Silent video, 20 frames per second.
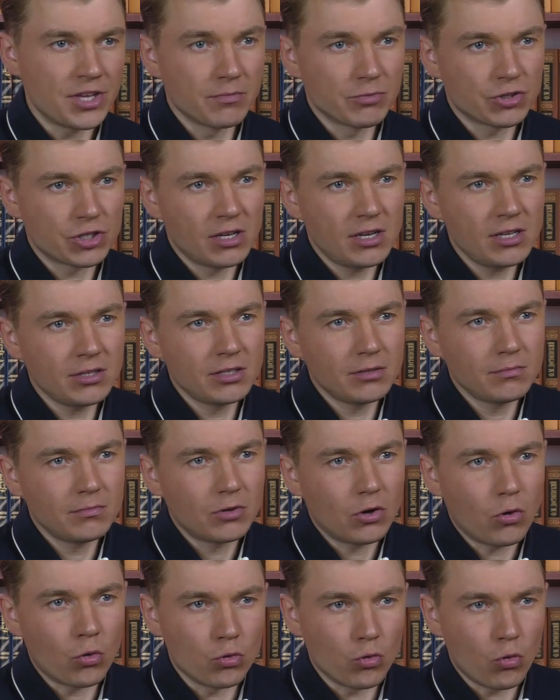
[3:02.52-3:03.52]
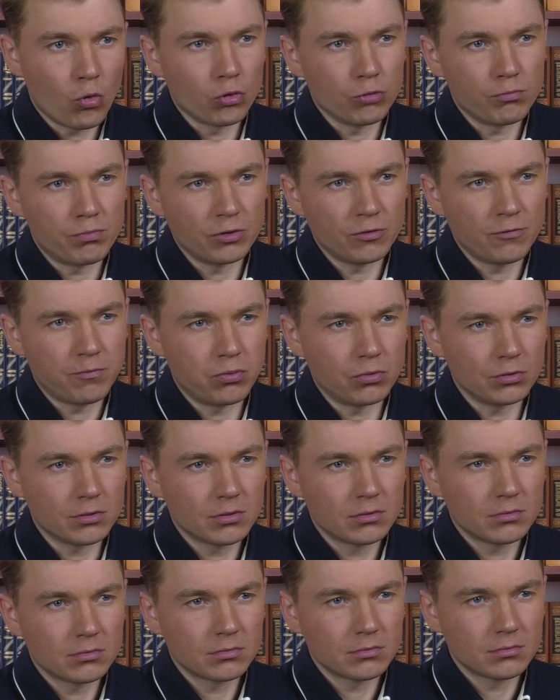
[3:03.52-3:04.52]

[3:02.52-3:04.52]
Тем же летом он отбыл в путь.